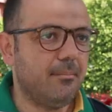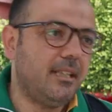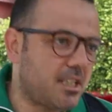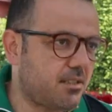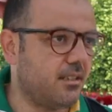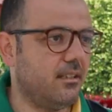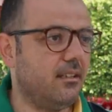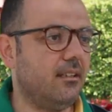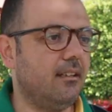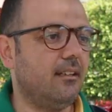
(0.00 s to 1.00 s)
مانيش
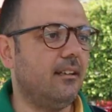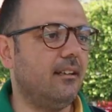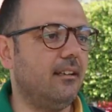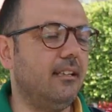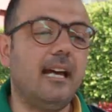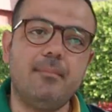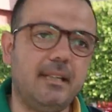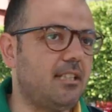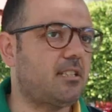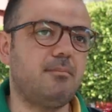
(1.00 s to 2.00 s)
عازف لا
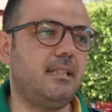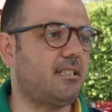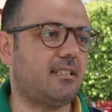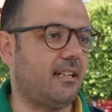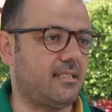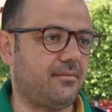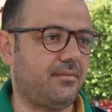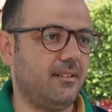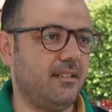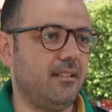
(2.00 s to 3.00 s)
مانيش مانيش اعزف
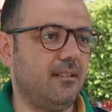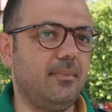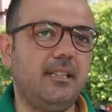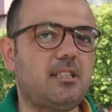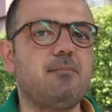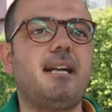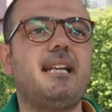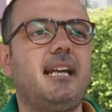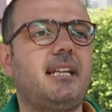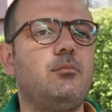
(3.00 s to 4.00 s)
مانيش
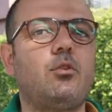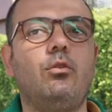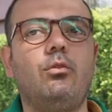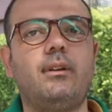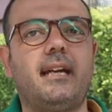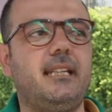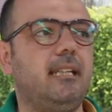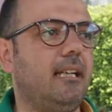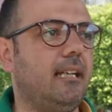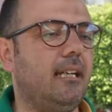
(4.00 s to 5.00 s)
معناها كيما نقولوا
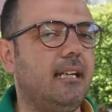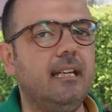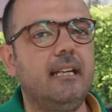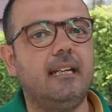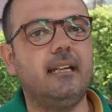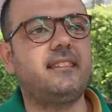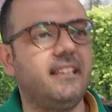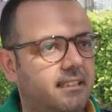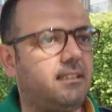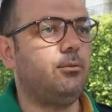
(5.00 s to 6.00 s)
يعني آه، آه،
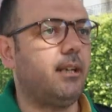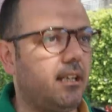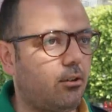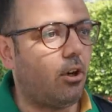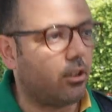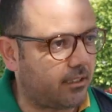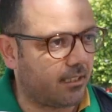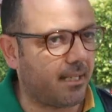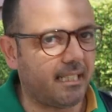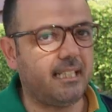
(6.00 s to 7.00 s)
ضد ولا
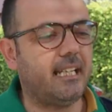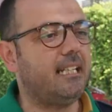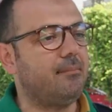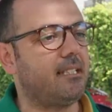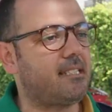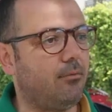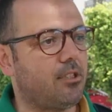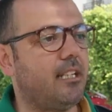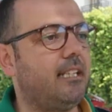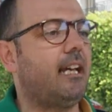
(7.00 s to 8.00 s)
كونتر معناها لاني ما
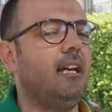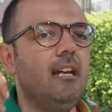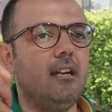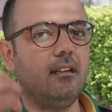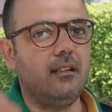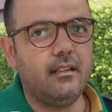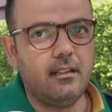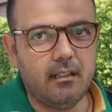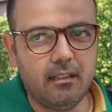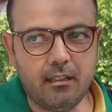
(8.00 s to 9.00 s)
نتزوجش انا
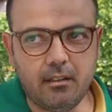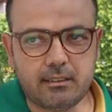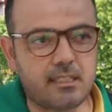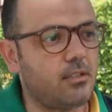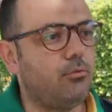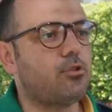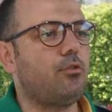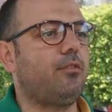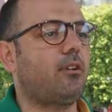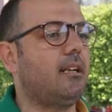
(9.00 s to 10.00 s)
آه،
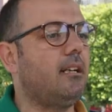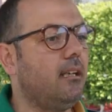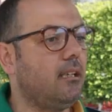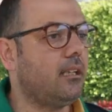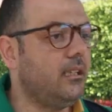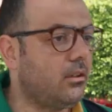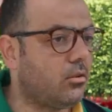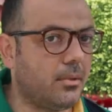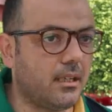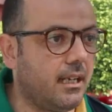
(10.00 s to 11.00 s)
تزوجوا فقراء
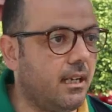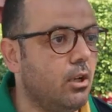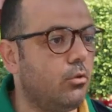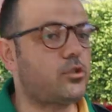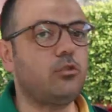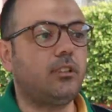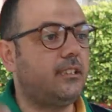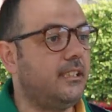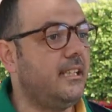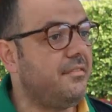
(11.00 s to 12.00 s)
يغنيكم الله والسنه
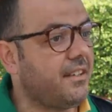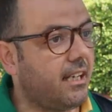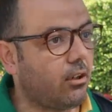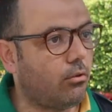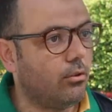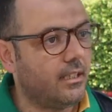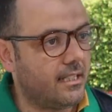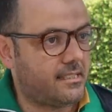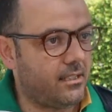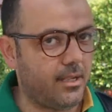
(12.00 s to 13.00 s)
دين الله في خلقه
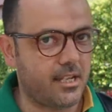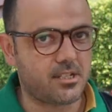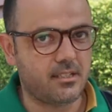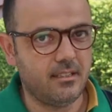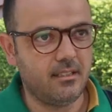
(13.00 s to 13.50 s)
الزواج